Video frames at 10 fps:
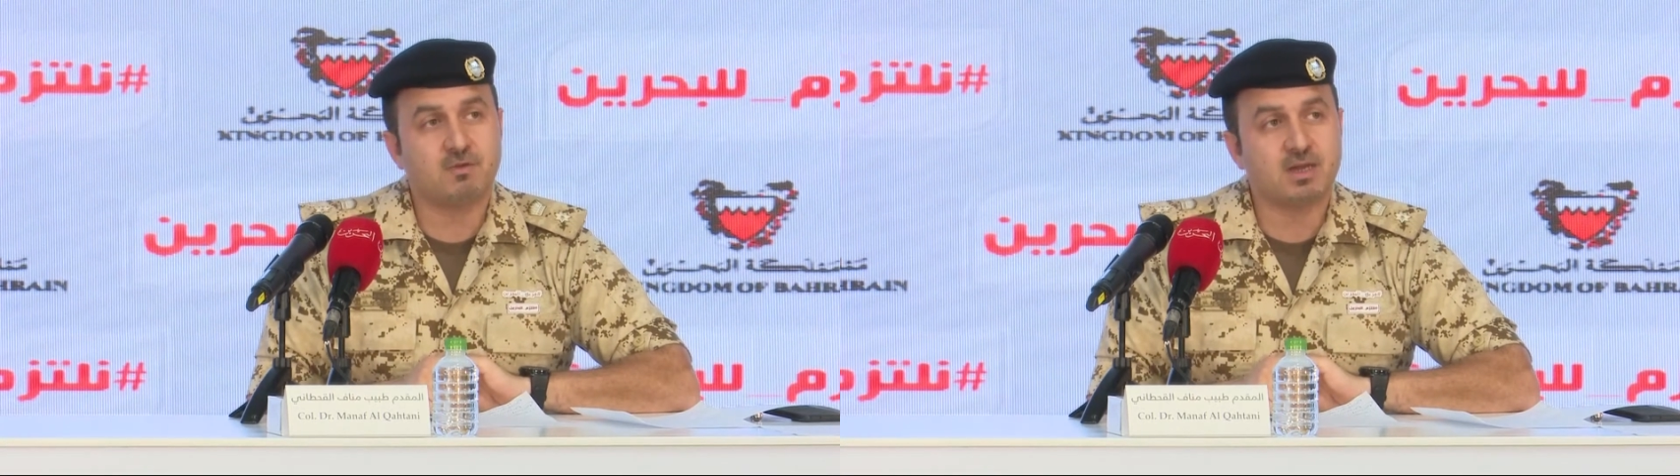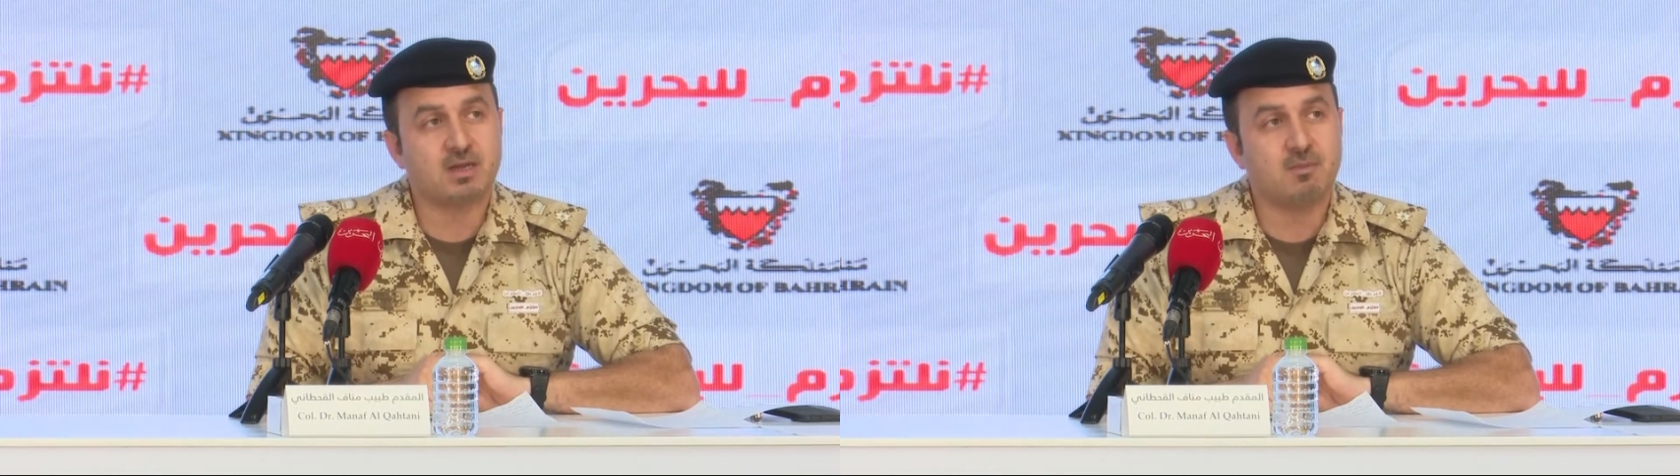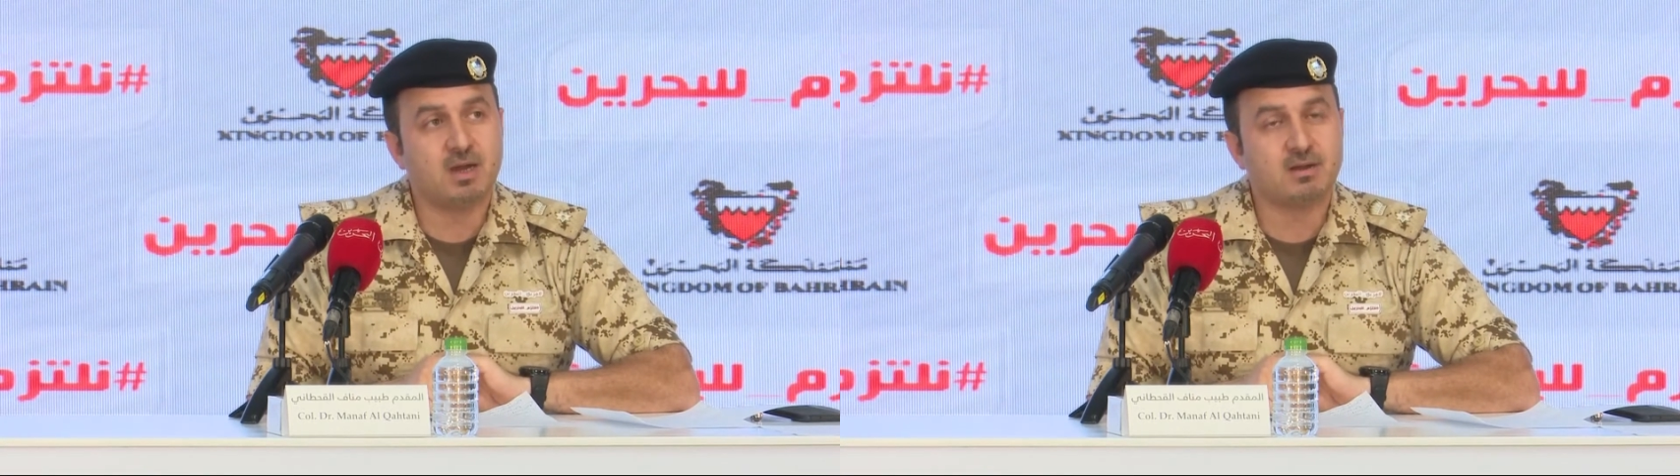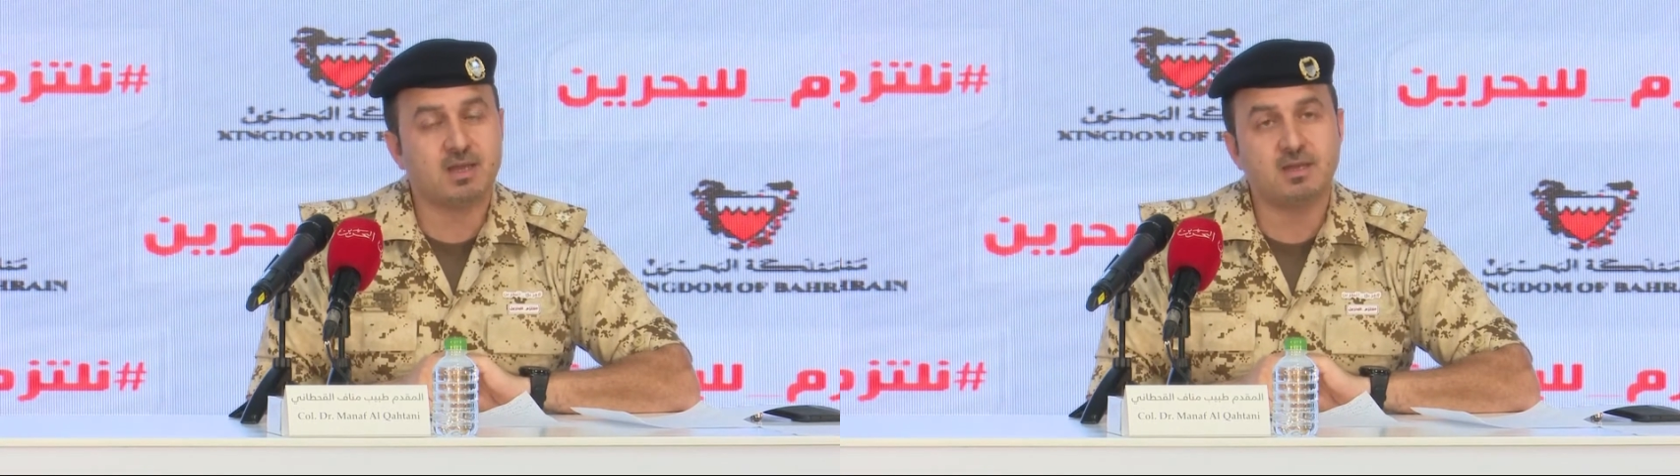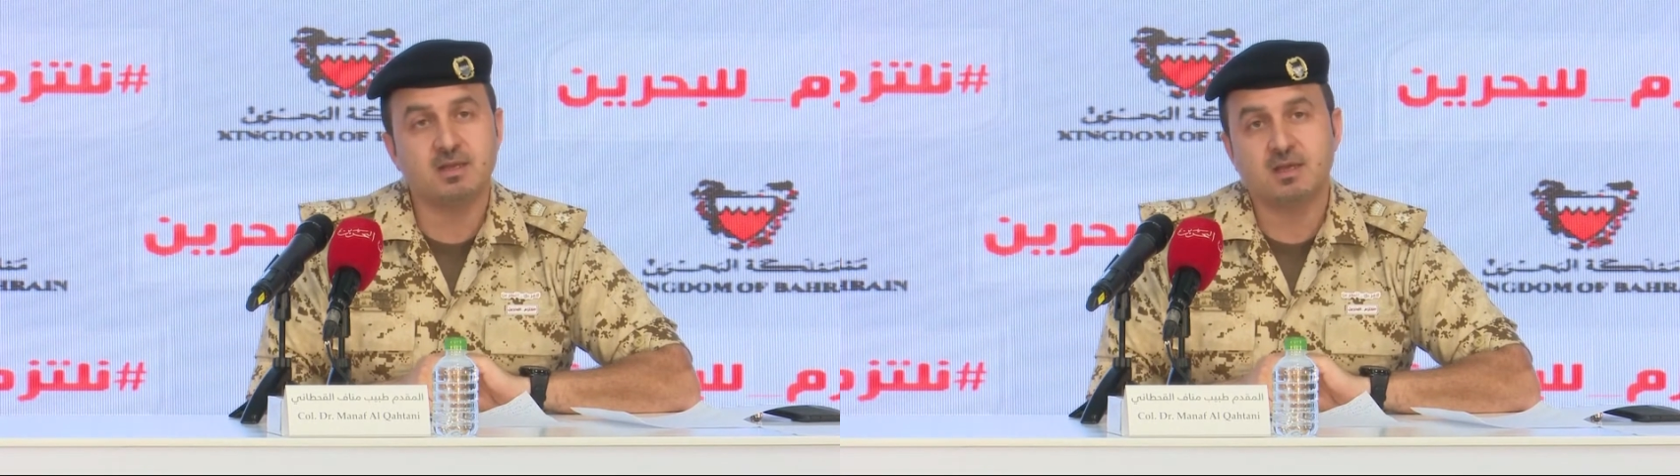আমাদের আর
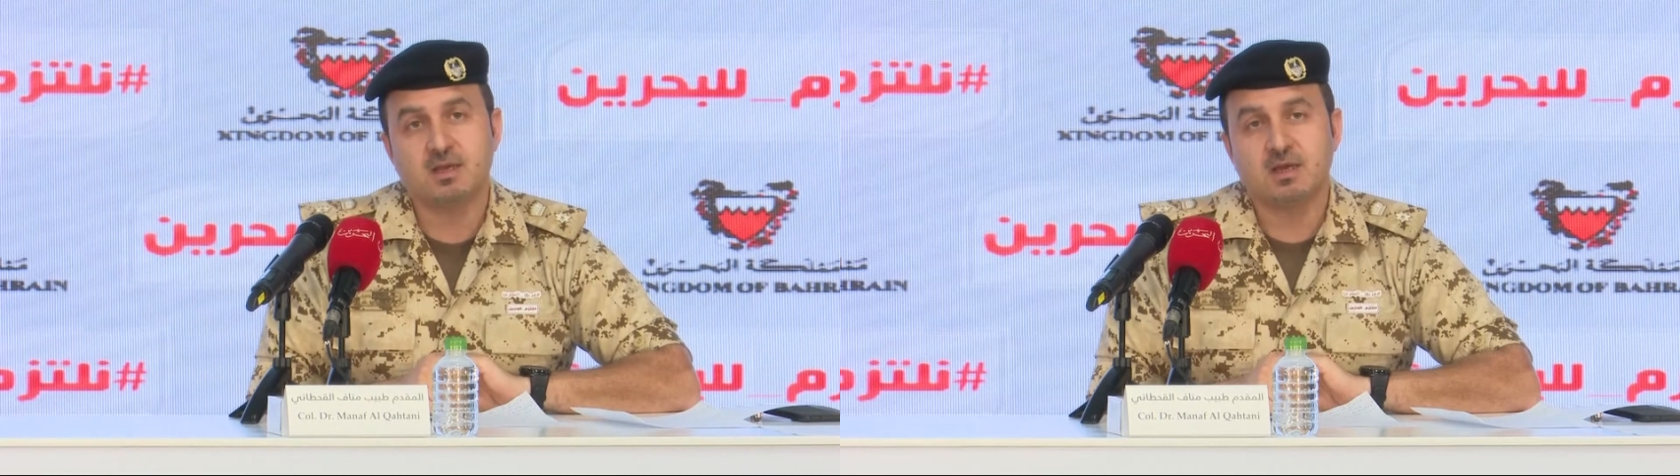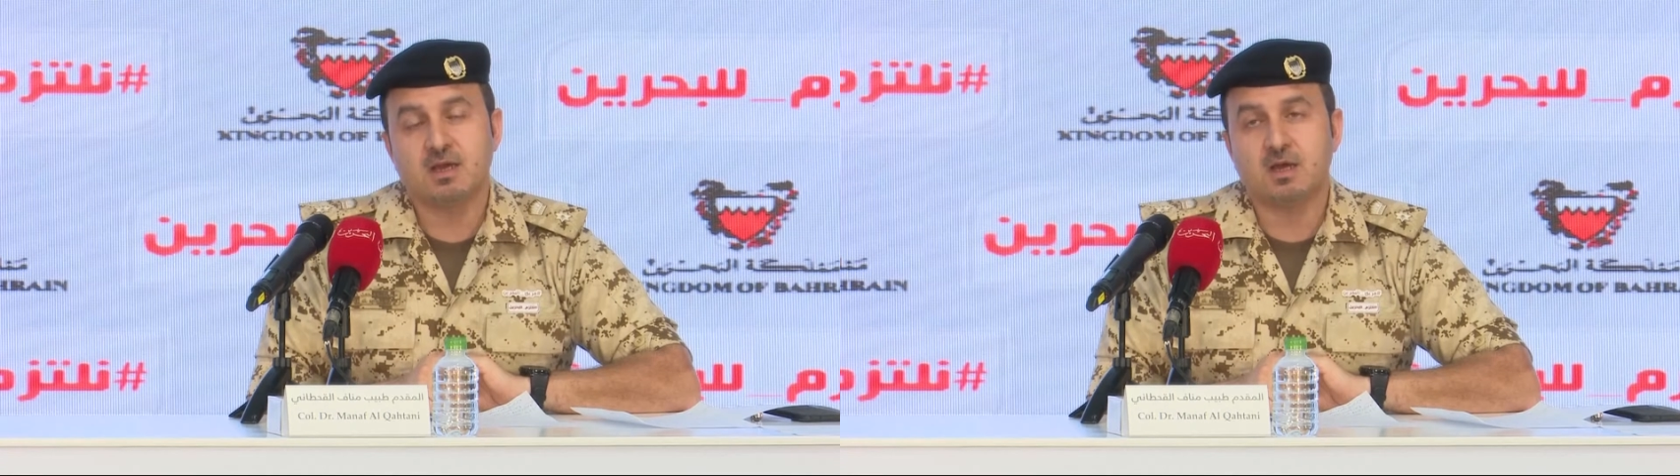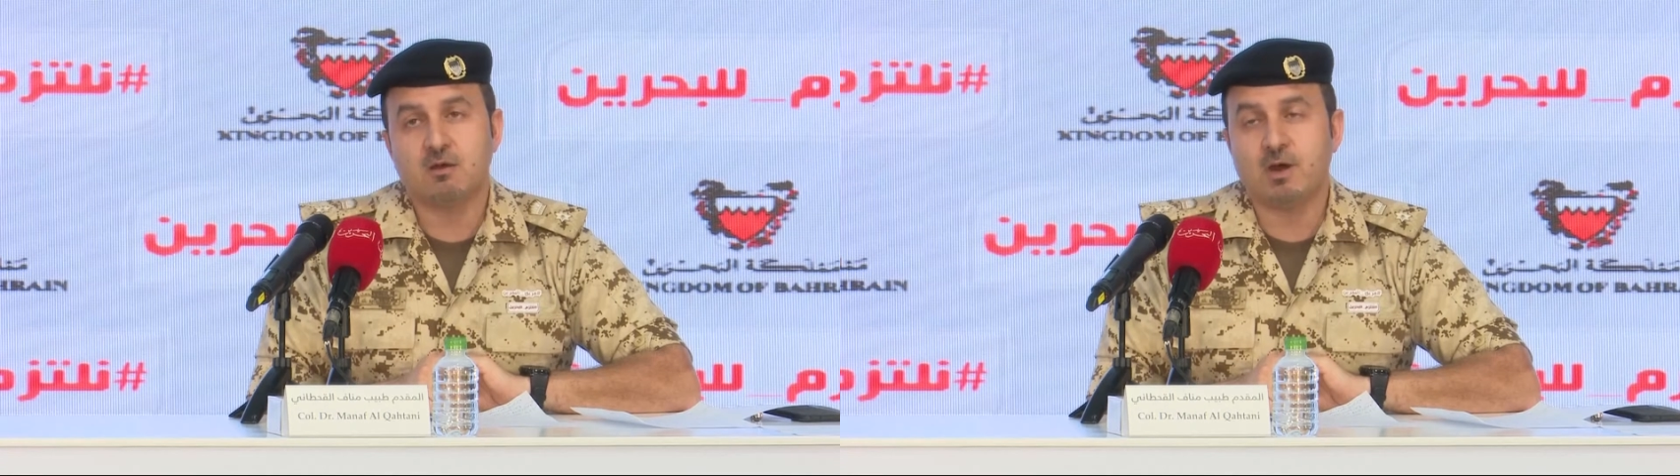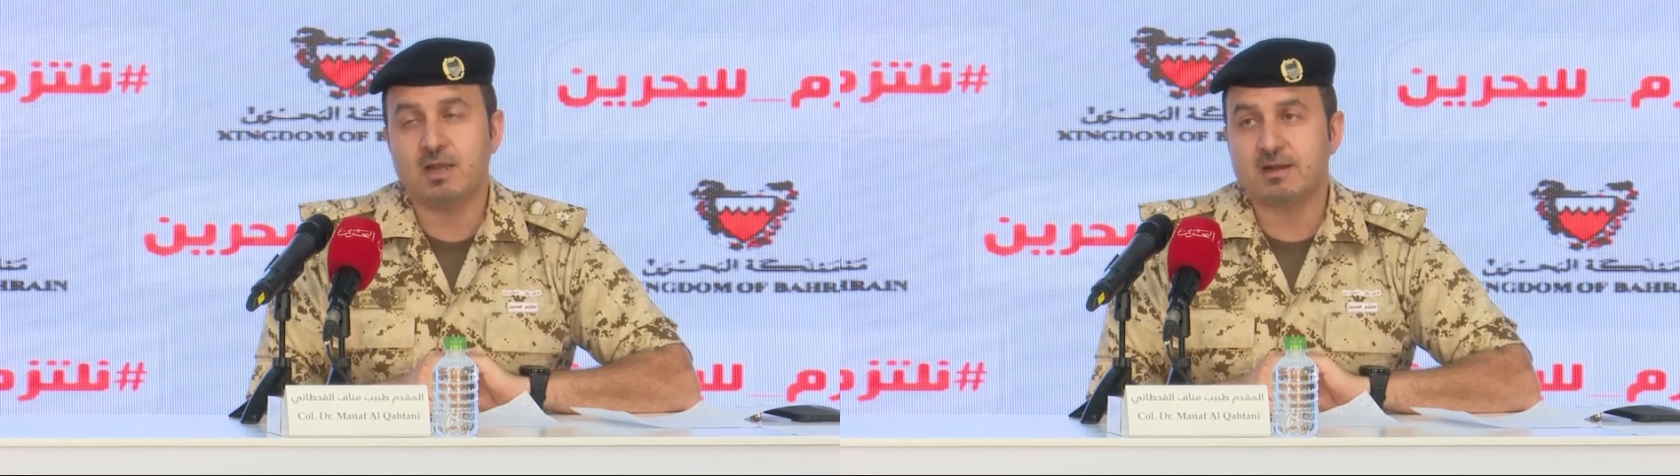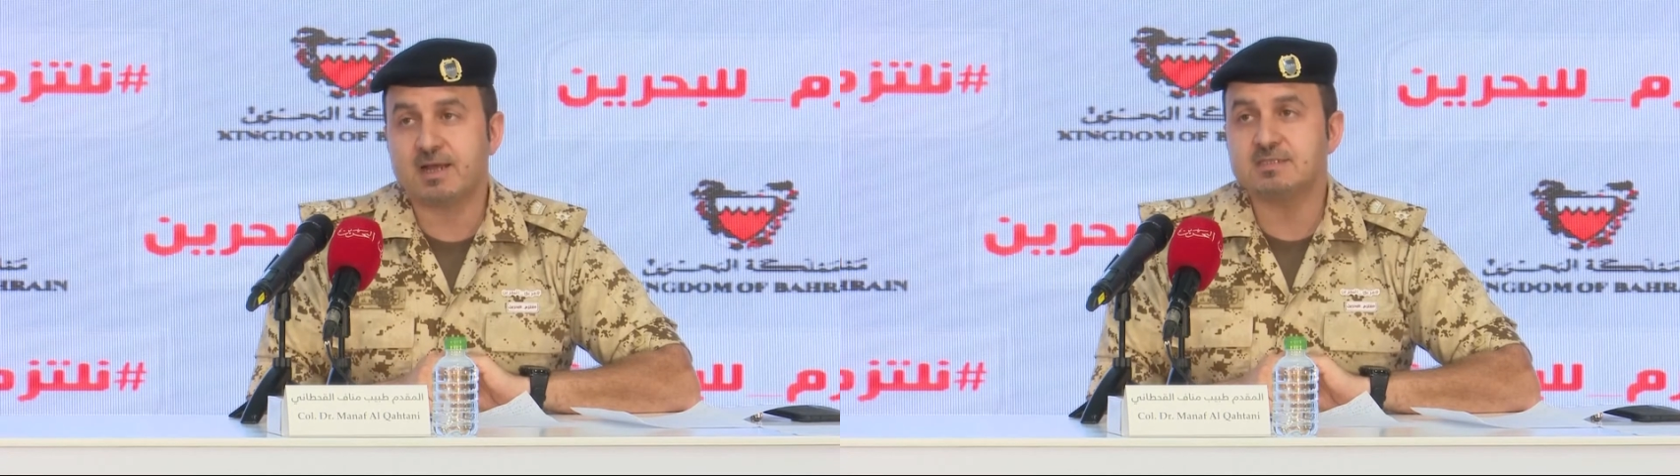কোনো ধরনের
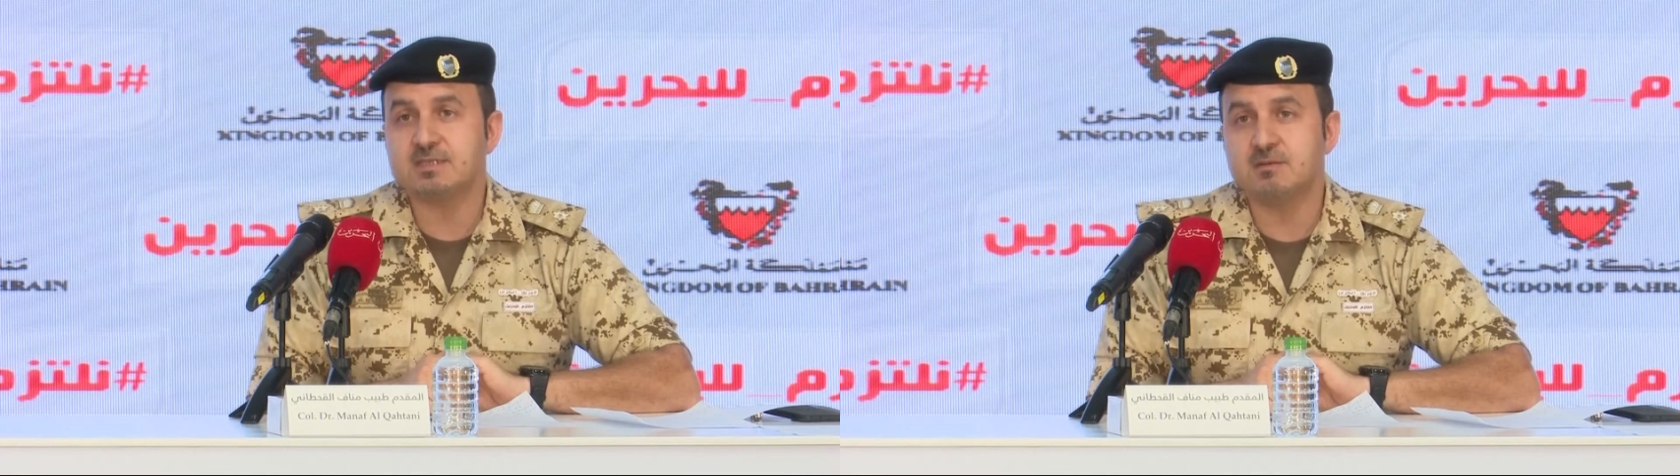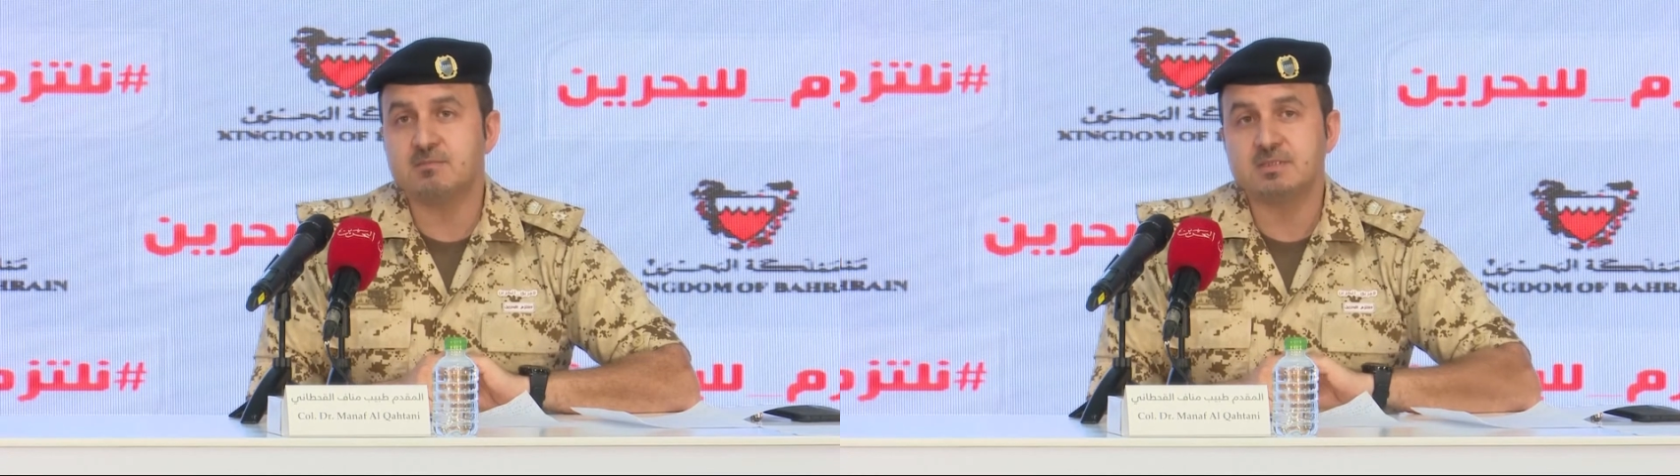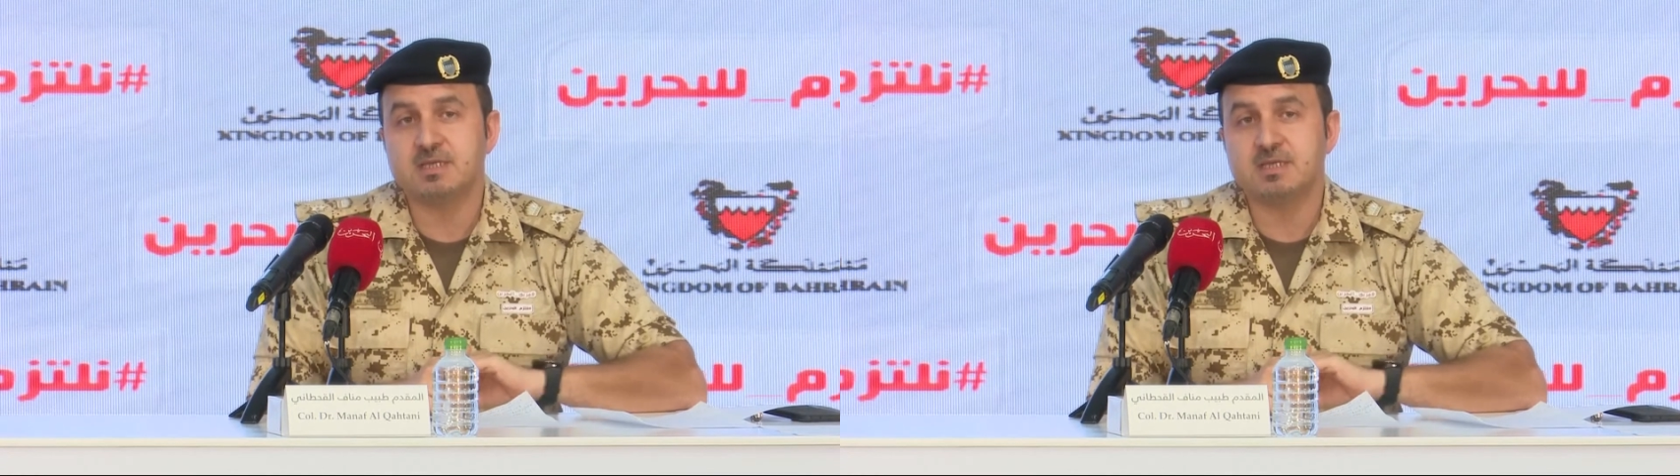শর্তারোপ থাকবে না